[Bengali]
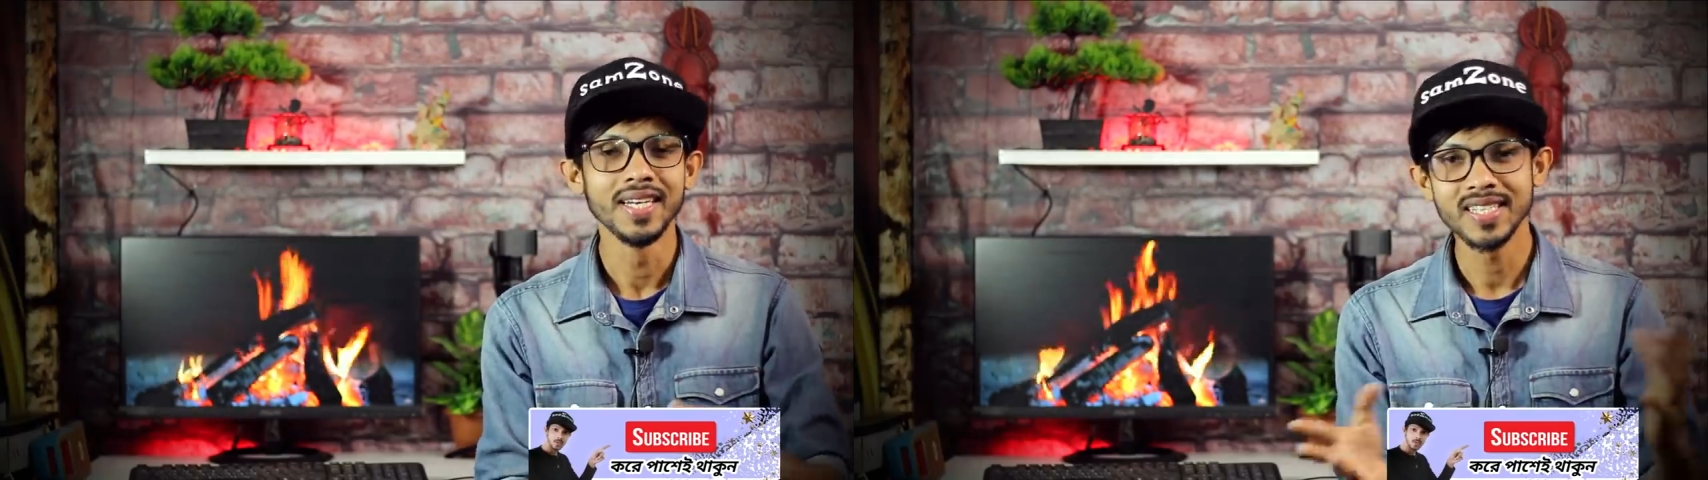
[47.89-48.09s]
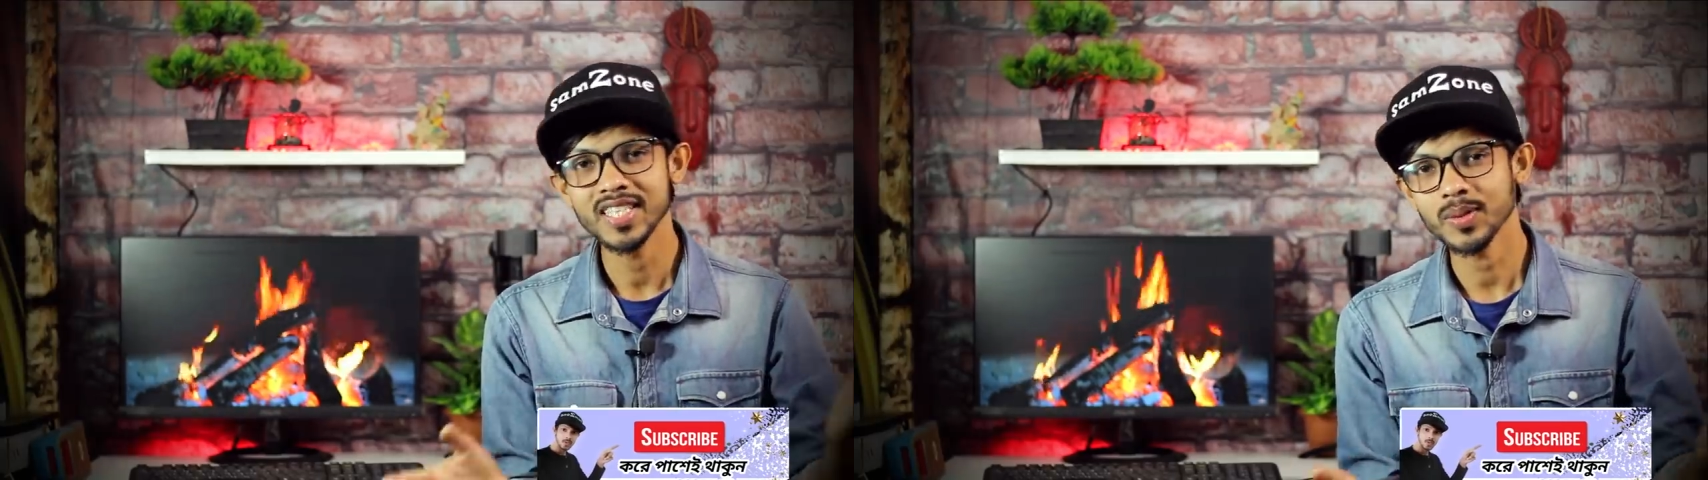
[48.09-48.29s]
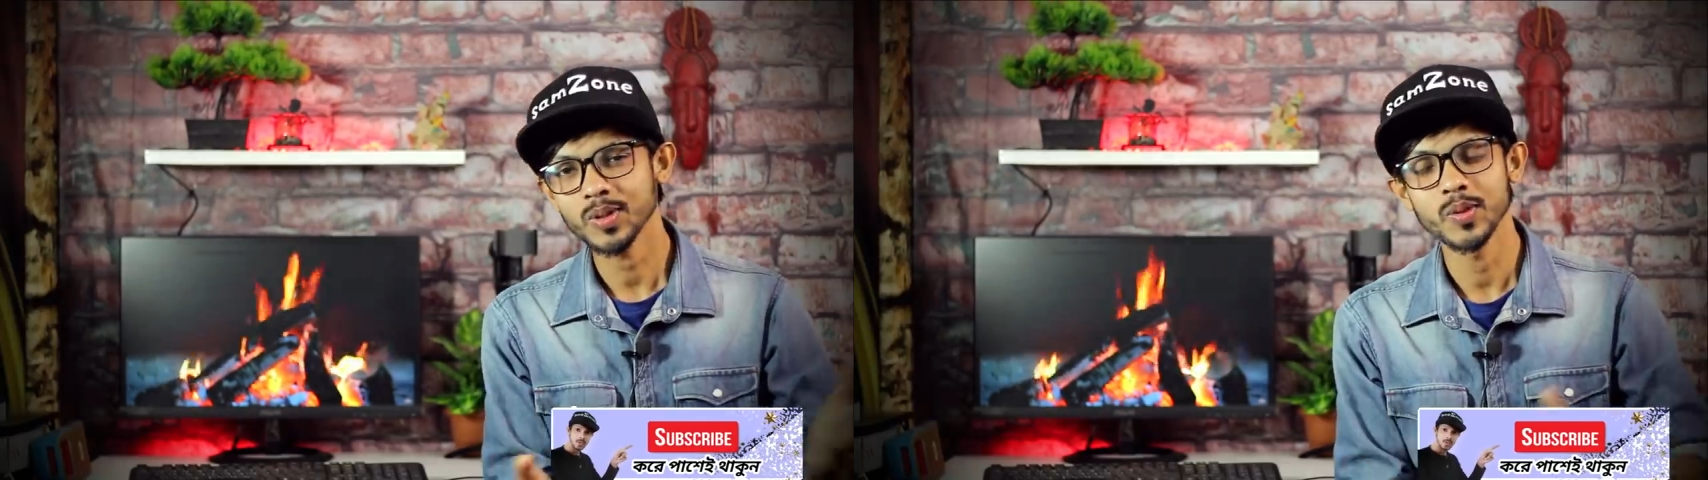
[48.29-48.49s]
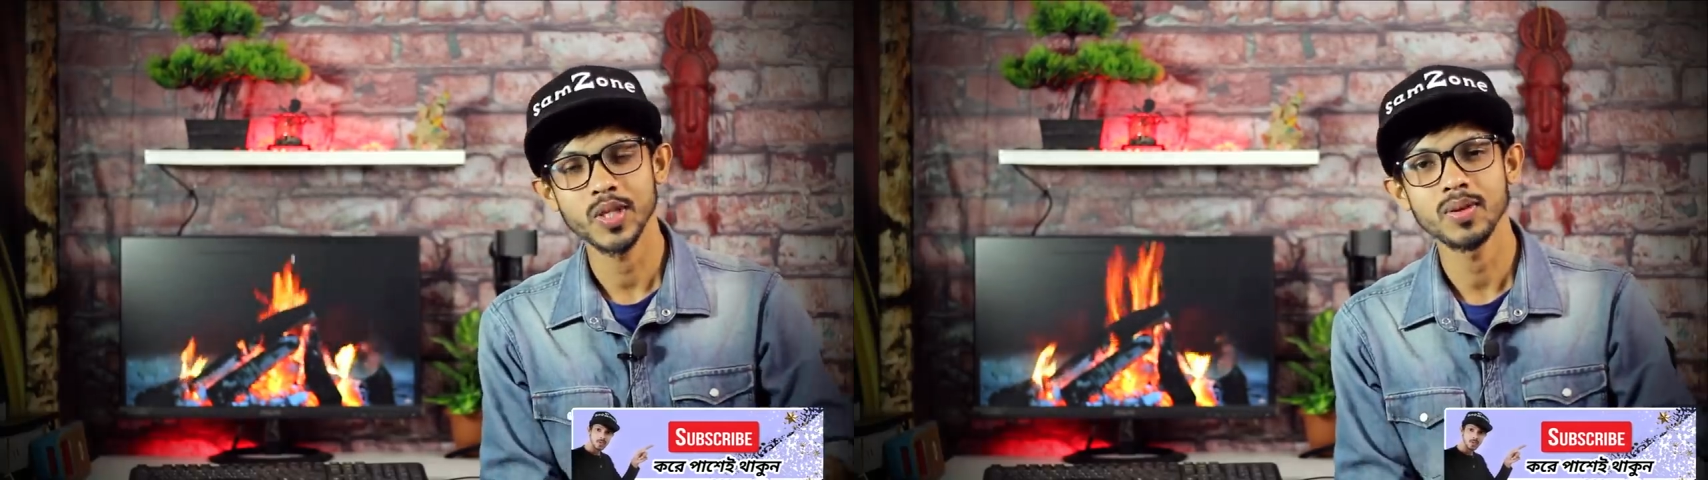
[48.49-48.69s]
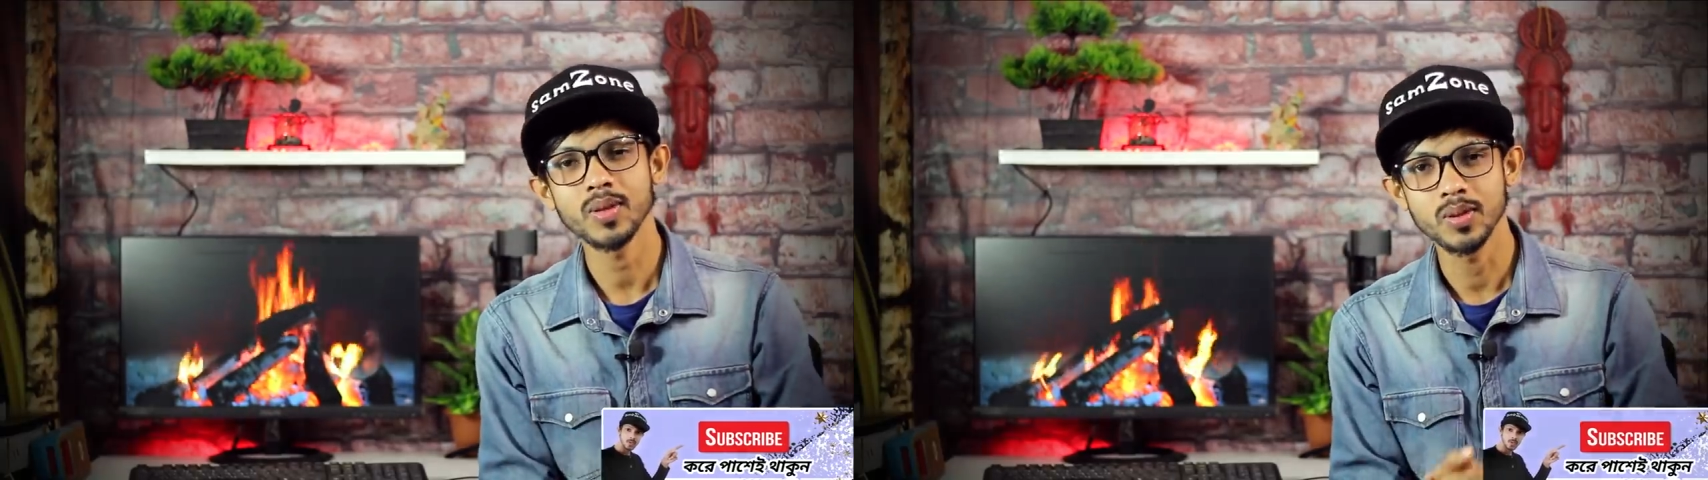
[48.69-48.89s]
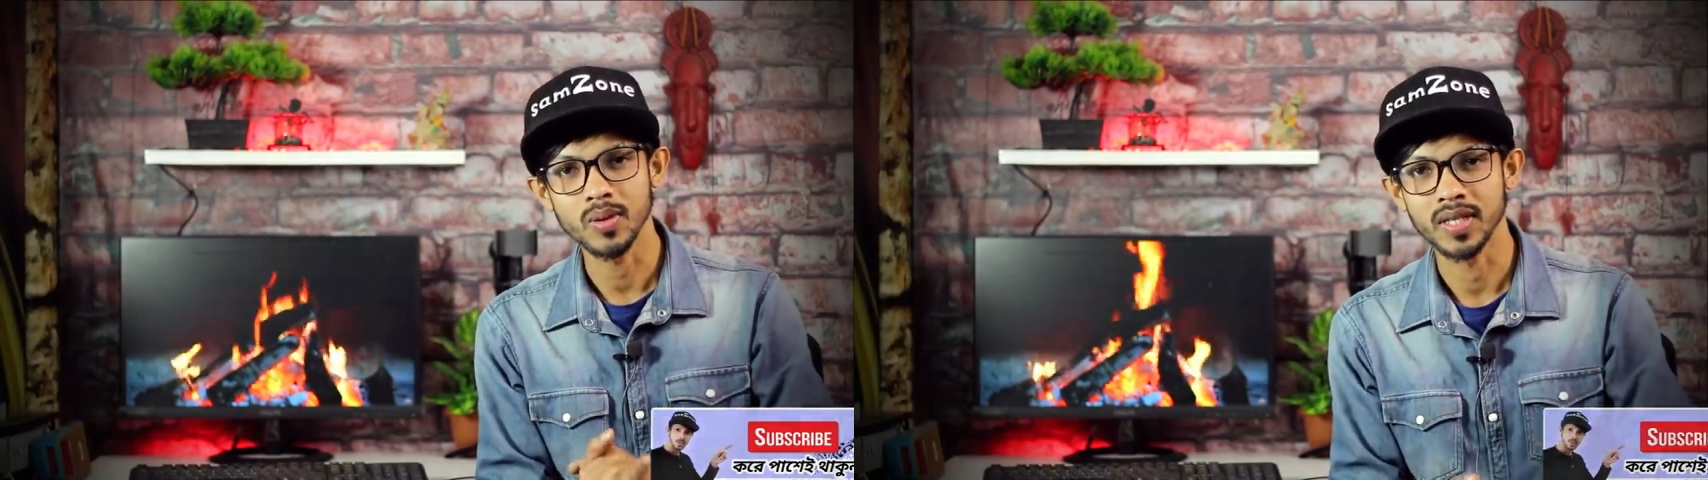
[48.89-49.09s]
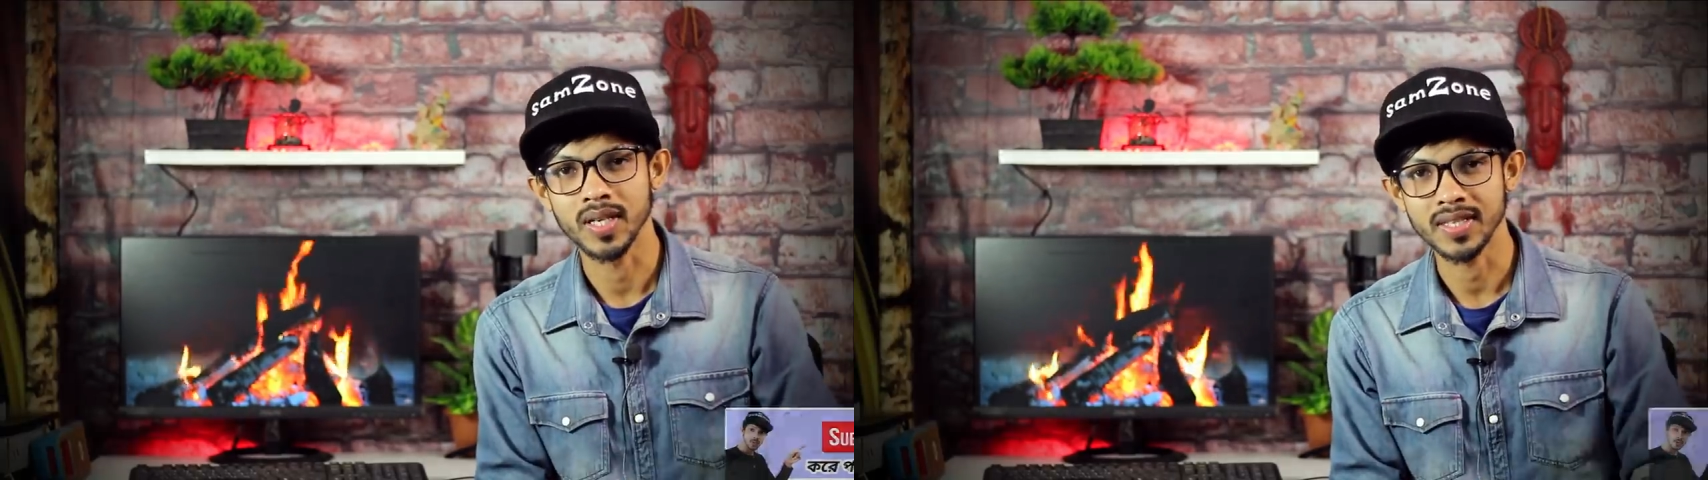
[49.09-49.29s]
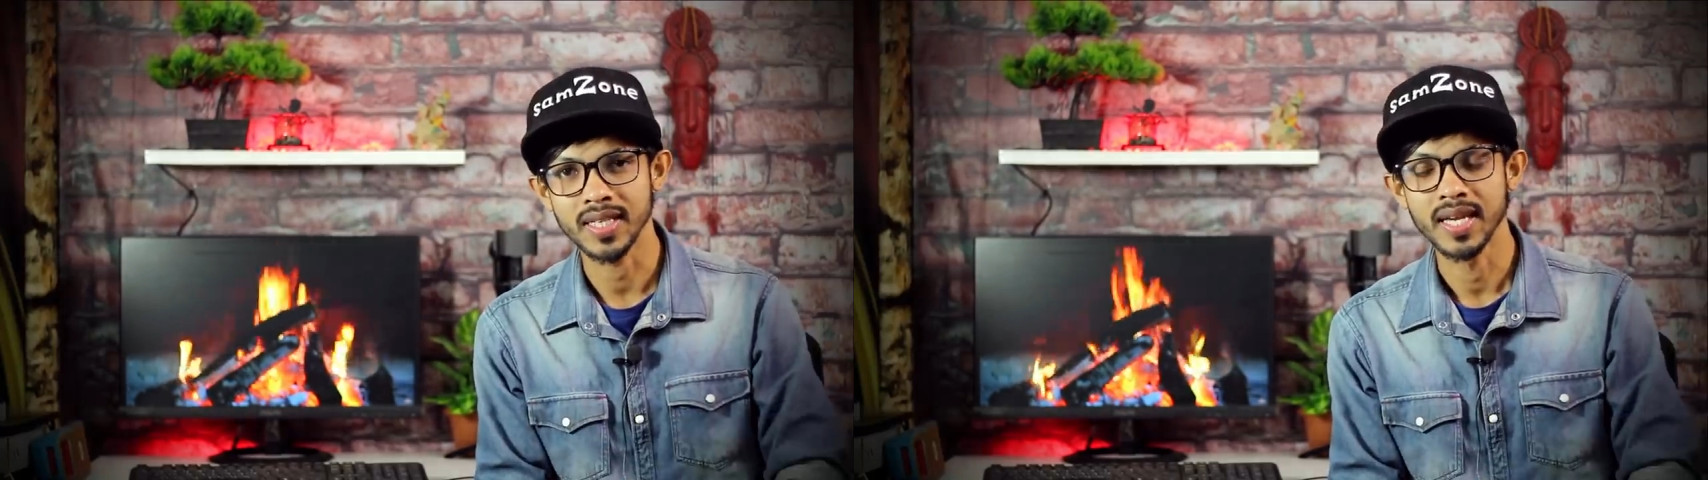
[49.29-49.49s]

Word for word: সেই সমস্ত বিষয়গুলো তুলে ধরা যায়